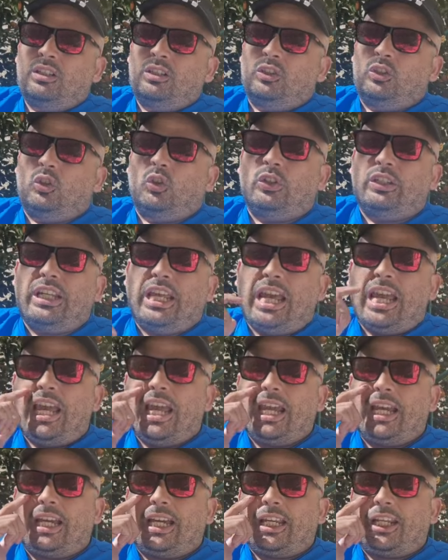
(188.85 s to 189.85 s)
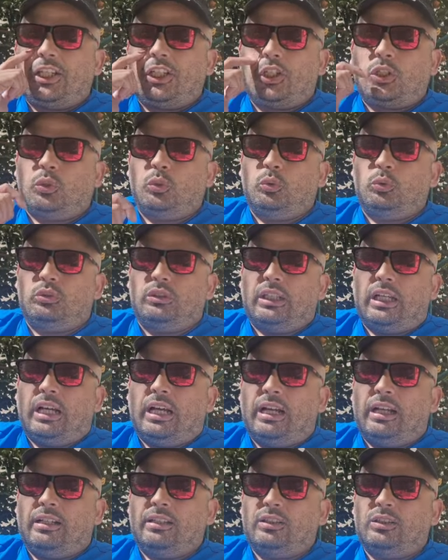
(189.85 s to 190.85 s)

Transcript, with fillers: non è cresciuta